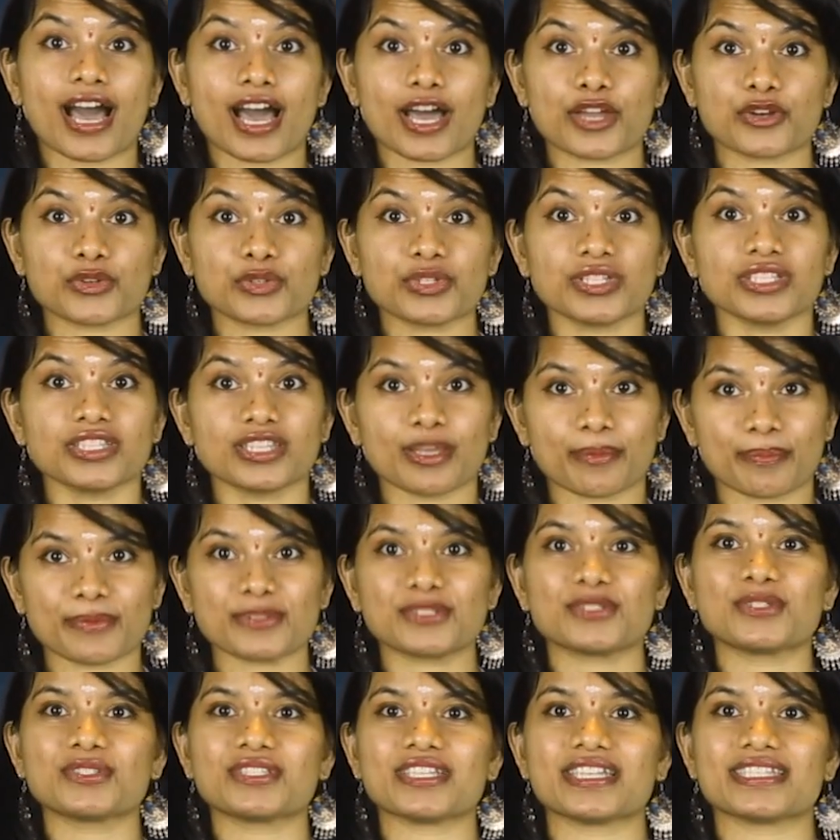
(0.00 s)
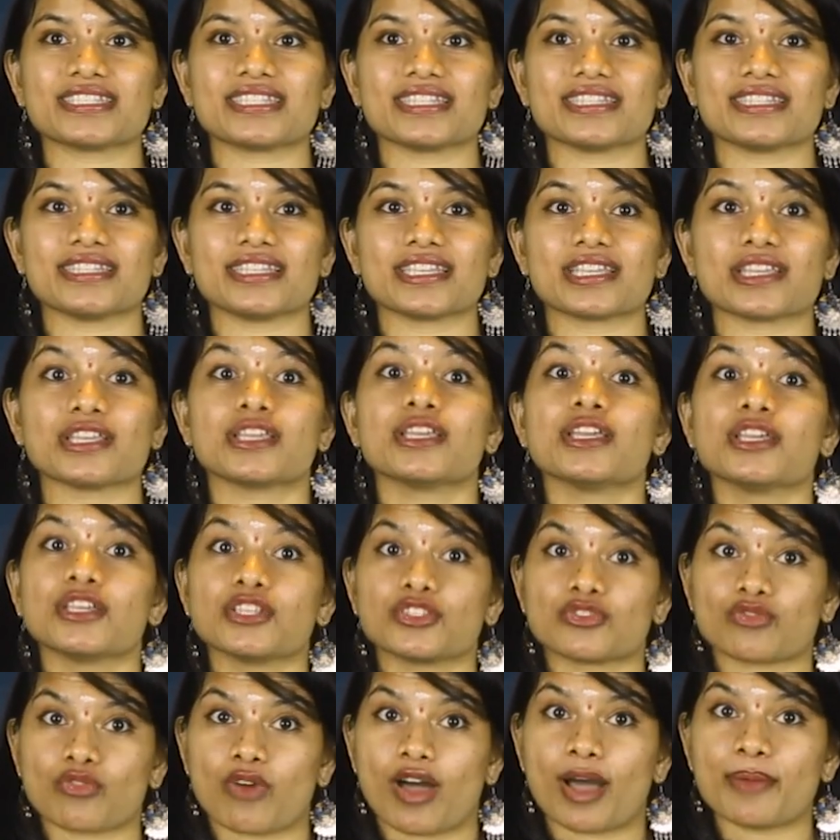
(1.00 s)
ఆ ఋషి తపస్సు చేసింది
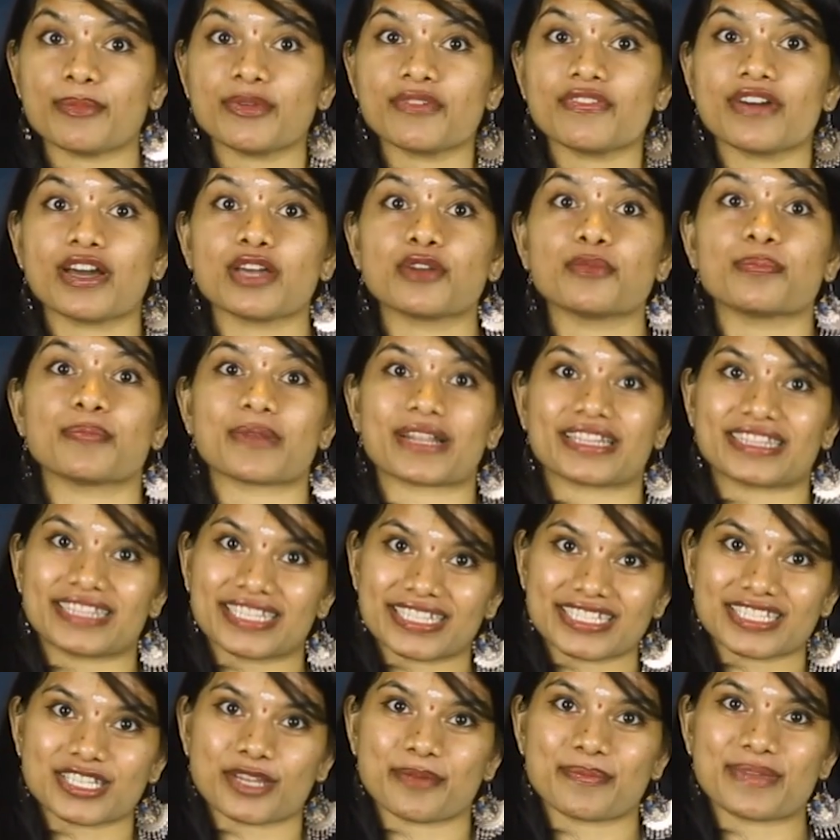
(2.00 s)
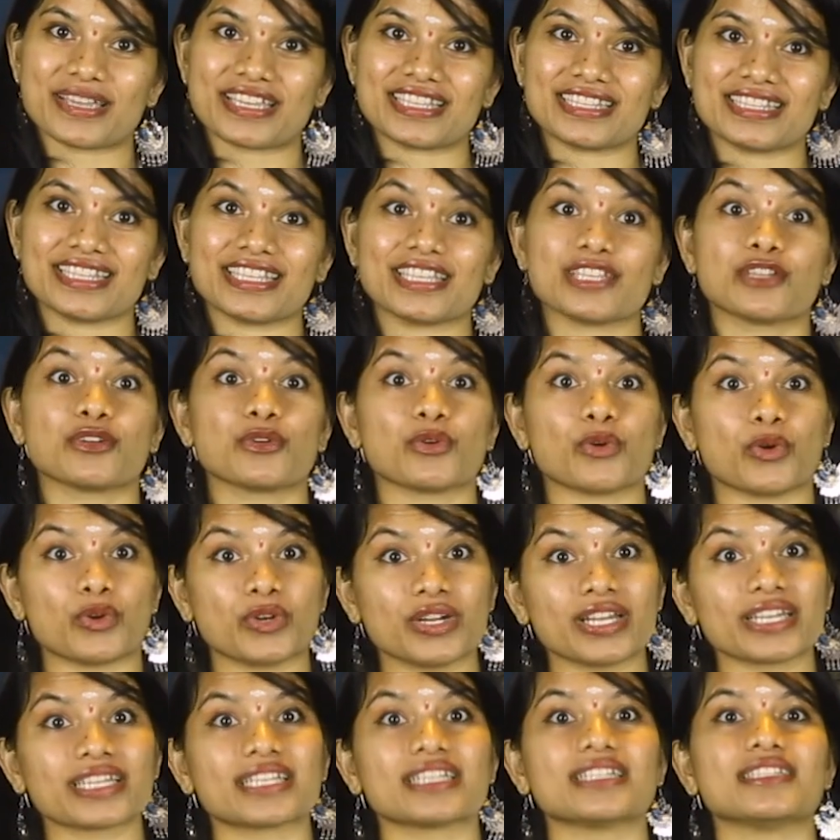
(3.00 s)
స్వామివారు ప్రత్యక్షమైంది
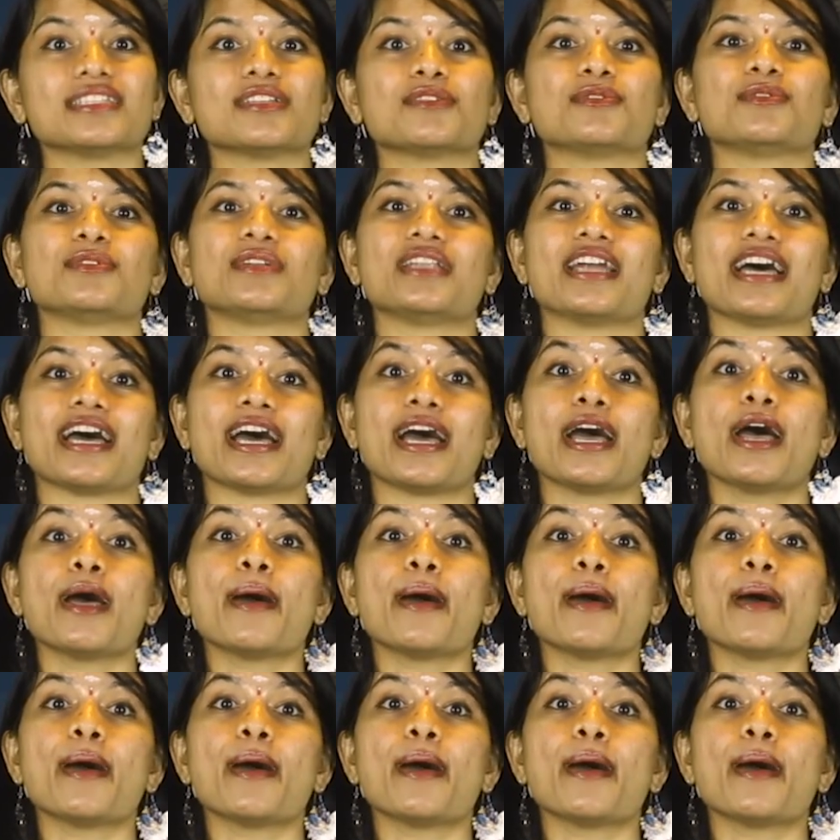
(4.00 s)
కొండ క్రింద ఉన్న